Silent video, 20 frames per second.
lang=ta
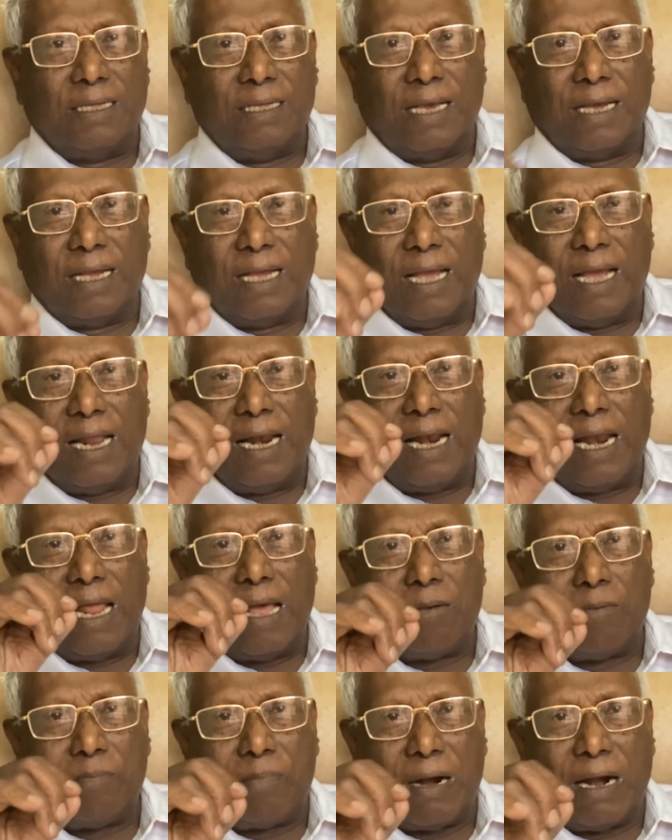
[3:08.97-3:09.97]

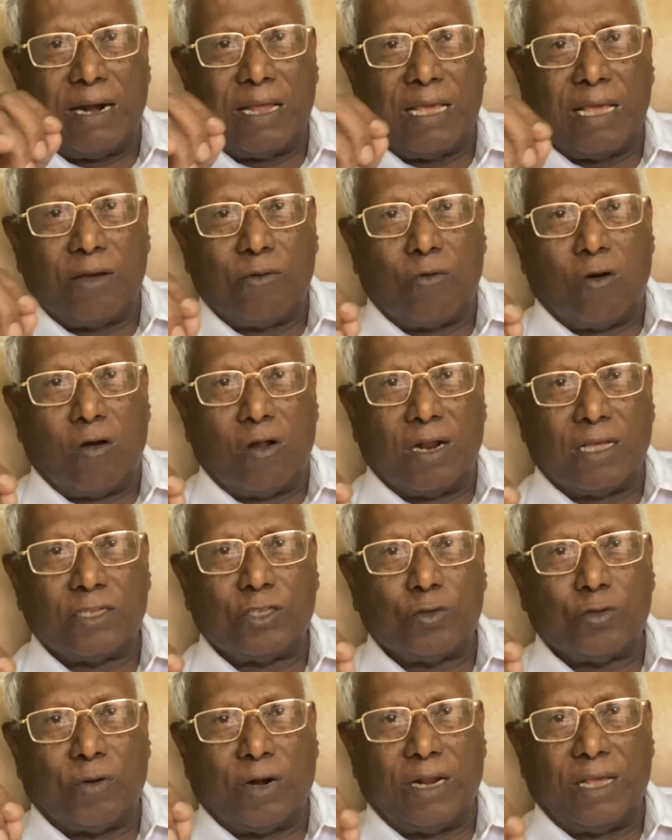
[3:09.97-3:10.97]
எங்கெல்லாம் பழைய ஓலை
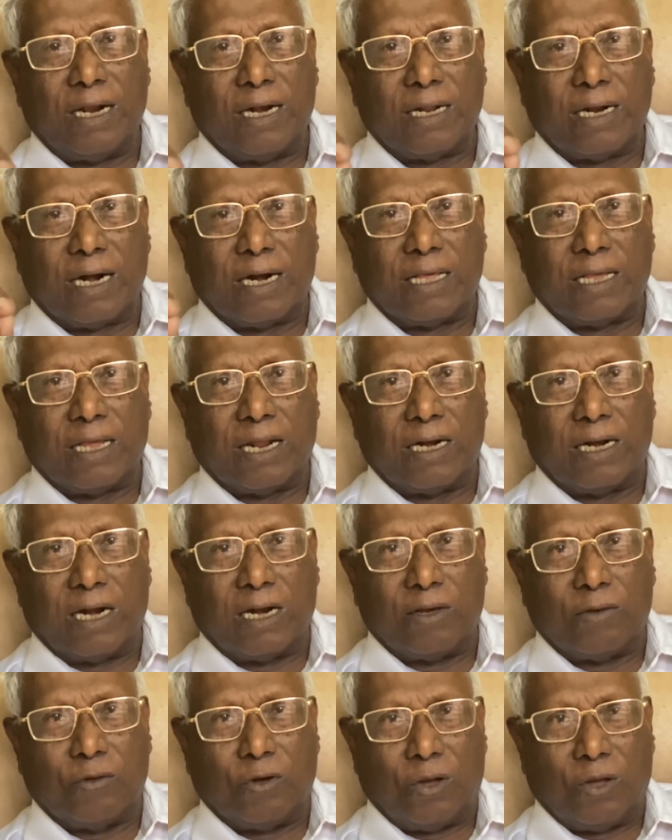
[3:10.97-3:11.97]
சுவடிகள்
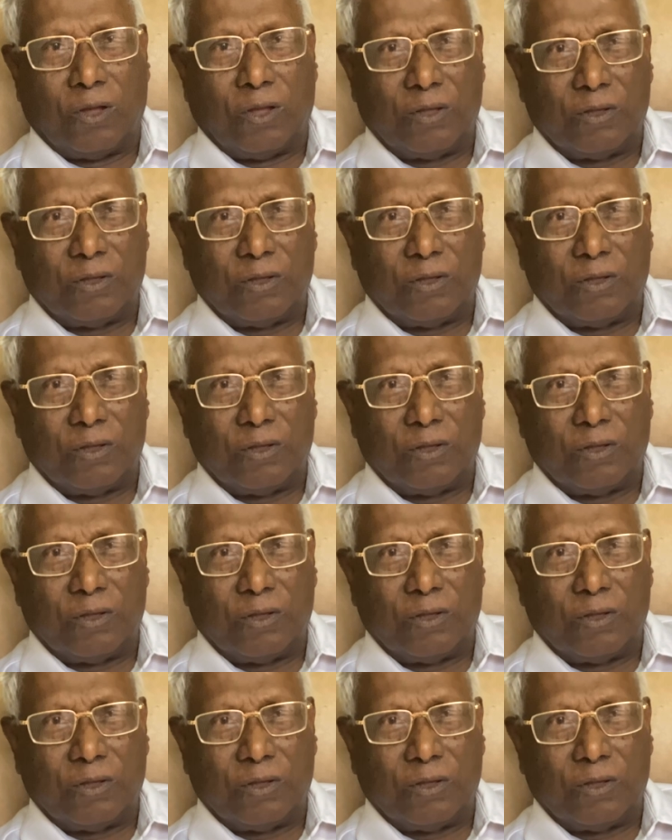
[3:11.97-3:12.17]
கிடைக்கின்றனவோ